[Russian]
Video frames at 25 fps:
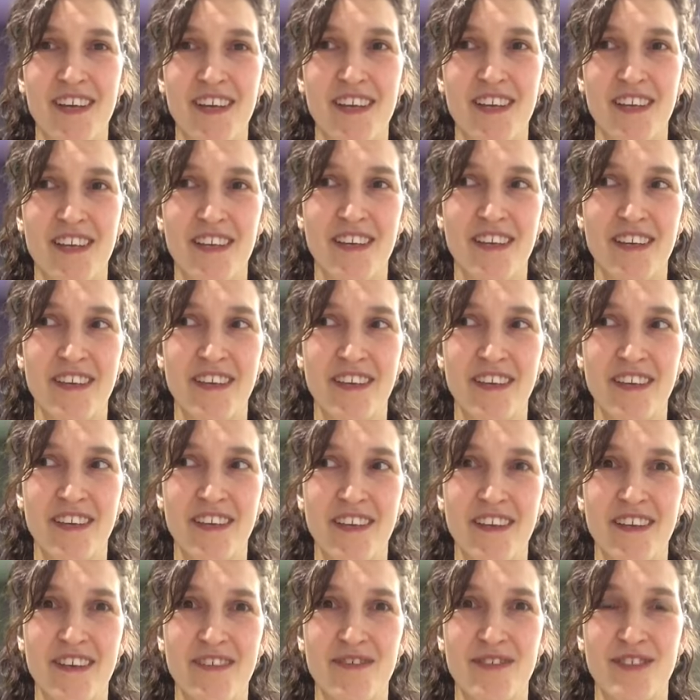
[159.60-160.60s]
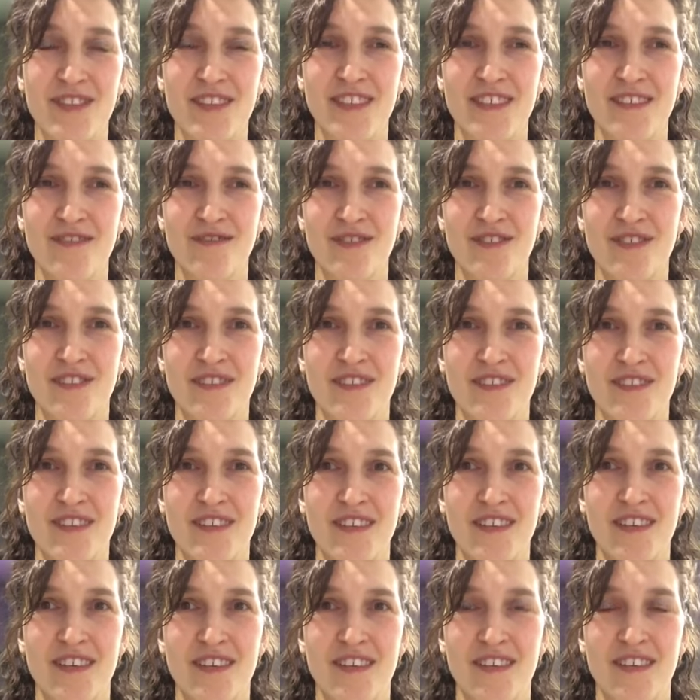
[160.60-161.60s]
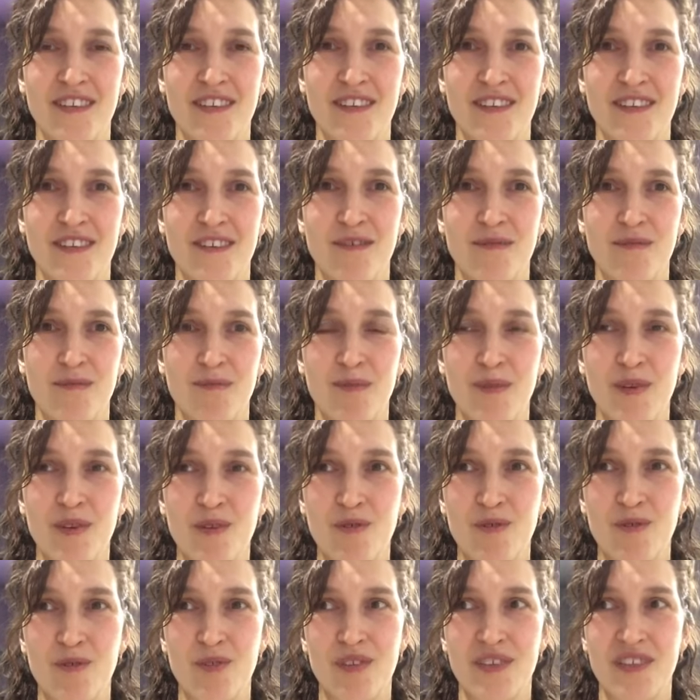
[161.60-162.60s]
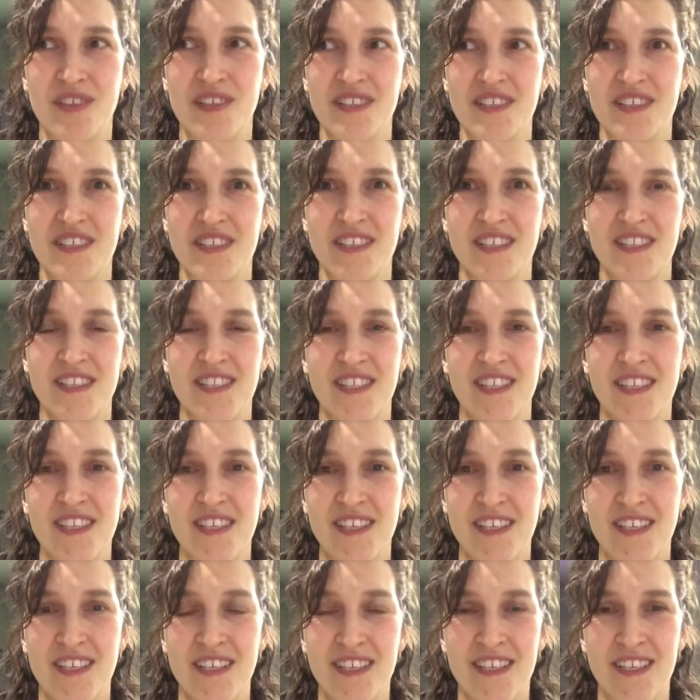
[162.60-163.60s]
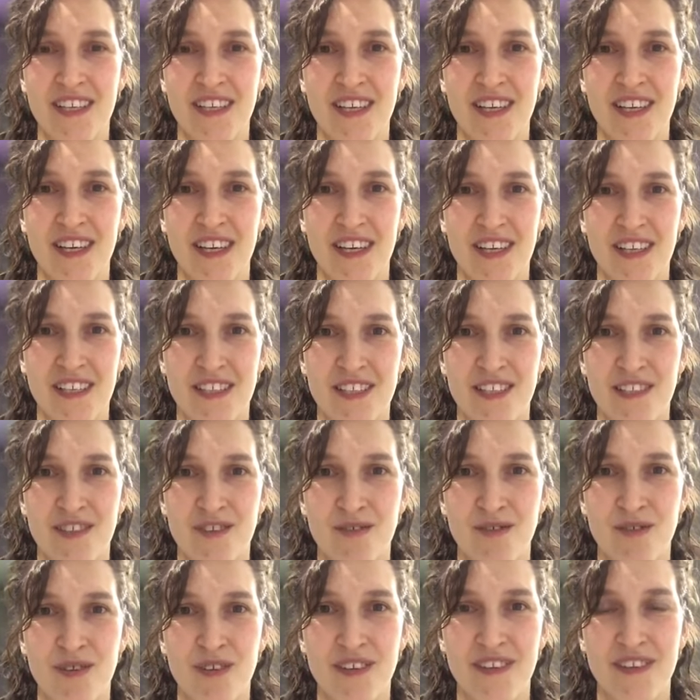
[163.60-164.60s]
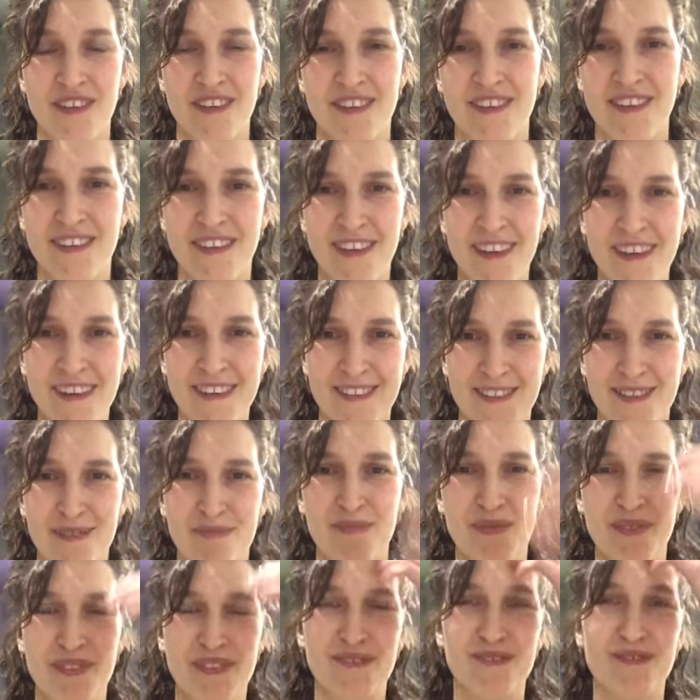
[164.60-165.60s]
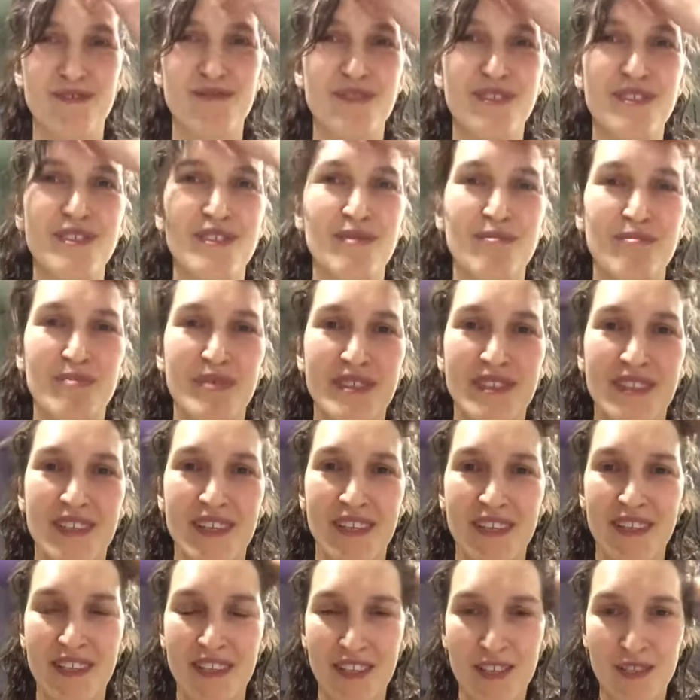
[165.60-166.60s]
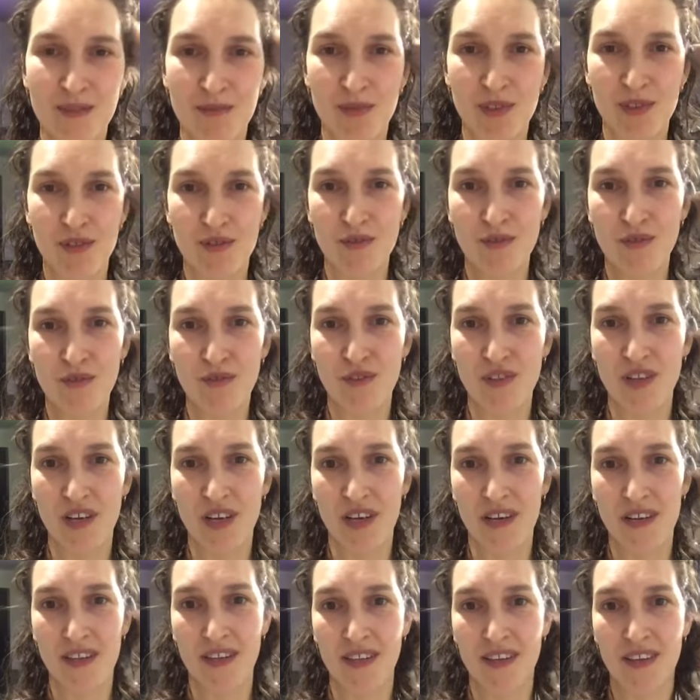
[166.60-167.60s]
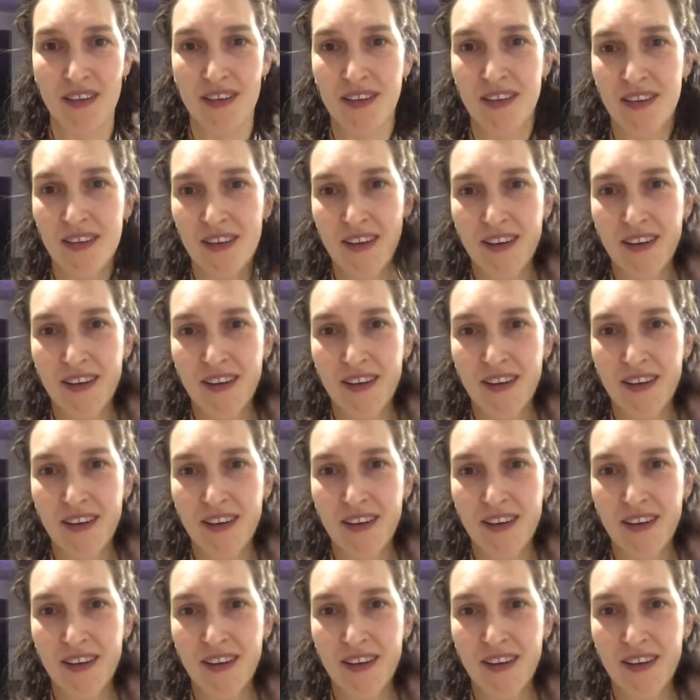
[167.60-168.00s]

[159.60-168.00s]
И вот эти вот минуты наслаждения этой красотой. И я записываю видео, постоянно смотрю туда, они